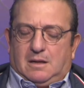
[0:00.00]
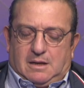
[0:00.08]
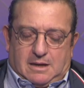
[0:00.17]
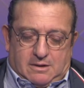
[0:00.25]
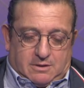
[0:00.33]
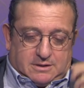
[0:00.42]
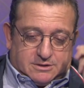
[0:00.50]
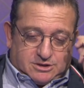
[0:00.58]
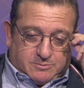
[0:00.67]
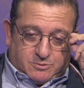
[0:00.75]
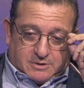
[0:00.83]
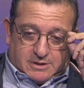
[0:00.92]
Allora,
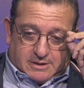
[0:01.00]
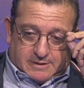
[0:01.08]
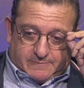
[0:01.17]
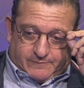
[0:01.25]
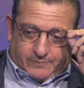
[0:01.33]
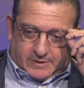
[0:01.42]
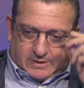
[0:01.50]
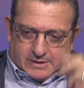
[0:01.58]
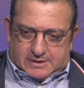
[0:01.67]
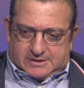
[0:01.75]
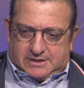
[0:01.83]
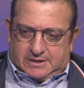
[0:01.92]
diciamo che
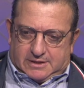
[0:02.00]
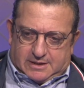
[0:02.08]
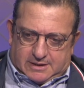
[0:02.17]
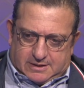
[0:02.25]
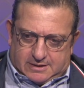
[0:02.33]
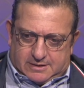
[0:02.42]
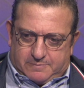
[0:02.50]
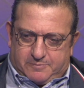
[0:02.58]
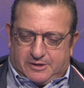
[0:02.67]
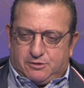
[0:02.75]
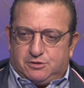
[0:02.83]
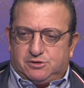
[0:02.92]
eh, sì, al
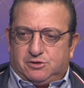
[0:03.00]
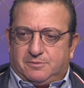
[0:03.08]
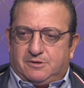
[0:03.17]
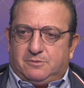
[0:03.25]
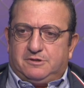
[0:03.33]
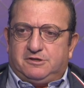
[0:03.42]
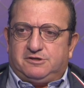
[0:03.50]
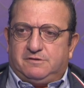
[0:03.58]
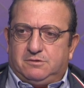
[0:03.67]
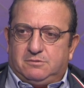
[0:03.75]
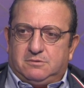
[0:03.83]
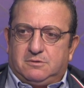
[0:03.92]
piano di sopra, come dicevi
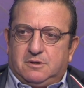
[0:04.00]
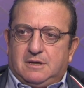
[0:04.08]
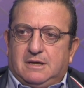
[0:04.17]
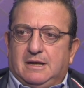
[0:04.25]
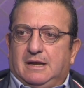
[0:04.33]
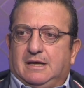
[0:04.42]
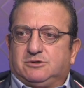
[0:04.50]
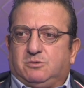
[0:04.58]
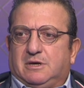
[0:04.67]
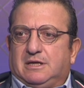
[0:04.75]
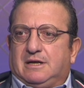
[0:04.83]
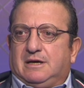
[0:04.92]
tu, la
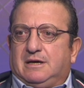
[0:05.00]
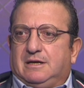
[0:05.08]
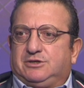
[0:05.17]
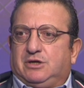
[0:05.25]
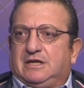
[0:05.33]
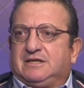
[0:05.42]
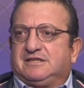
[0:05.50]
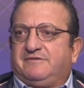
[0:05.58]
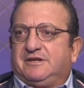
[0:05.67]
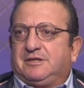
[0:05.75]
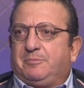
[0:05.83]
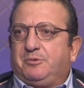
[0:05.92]
squadra, cioè, la
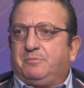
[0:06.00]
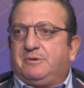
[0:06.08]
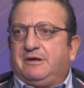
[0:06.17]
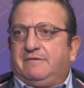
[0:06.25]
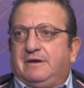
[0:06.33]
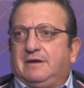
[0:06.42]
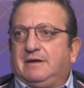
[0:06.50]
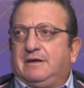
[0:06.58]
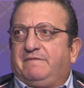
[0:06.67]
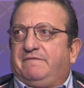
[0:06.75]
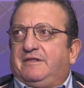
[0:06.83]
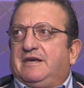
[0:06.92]
trasferta più breve
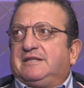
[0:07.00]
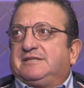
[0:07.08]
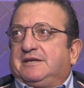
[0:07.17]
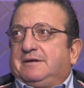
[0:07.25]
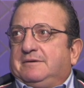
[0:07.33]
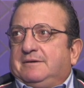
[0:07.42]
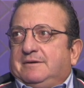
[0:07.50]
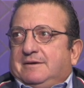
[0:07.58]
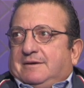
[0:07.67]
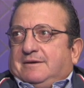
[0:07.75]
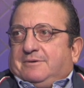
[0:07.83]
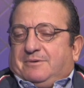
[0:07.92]
è Fidenza,
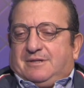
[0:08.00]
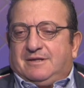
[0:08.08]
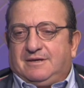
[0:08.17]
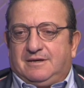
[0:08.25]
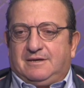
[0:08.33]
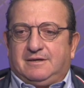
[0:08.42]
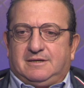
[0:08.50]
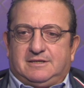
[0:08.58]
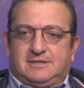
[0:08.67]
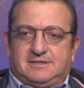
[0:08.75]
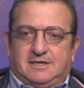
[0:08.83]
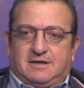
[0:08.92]

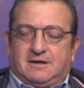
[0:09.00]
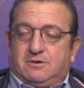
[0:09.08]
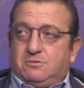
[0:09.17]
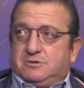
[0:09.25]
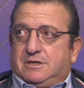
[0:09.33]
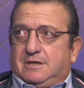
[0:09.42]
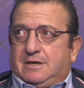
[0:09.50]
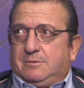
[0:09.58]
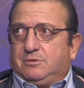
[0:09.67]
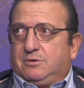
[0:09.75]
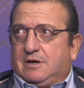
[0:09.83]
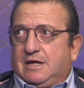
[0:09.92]
quindi sia Ragusa che
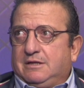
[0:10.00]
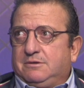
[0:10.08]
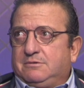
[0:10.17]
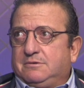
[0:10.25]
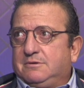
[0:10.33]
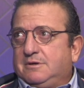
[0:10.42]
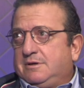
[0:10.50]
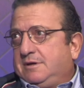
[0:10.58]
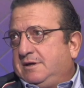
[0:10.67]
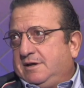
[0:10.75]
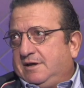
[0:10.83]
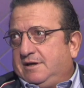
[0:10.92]
Capo d'Orlando
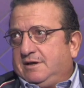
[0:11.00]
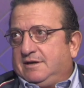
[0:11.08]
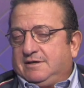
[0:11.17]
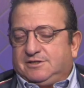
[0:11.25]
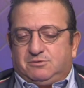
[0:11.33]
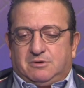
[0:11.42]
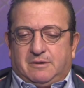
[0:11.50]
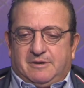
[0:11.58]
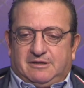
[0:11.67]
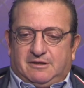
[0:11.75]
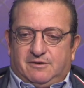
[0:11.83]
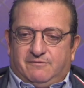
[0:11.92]
eh,
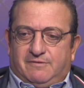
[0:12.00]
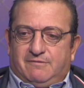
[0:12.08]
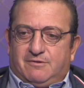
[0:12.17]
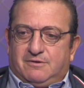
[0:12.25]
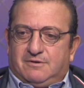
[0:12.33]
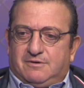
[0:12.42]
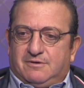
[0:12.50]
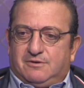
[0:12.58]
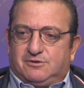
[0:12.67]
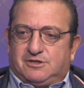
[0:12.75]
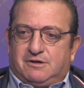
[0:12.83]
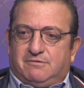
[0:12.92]
sicuramente non, vivono,
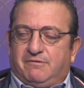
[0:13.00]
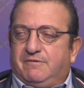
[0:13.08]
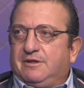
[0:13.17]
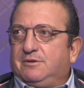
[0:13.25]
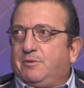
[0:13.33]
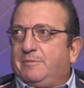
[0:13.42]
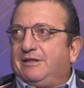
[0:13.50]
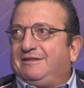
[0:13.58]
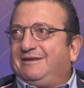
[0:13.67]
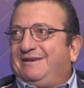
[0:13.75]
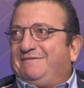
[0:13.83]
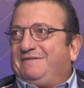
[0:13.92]
non stanno vivendo momenti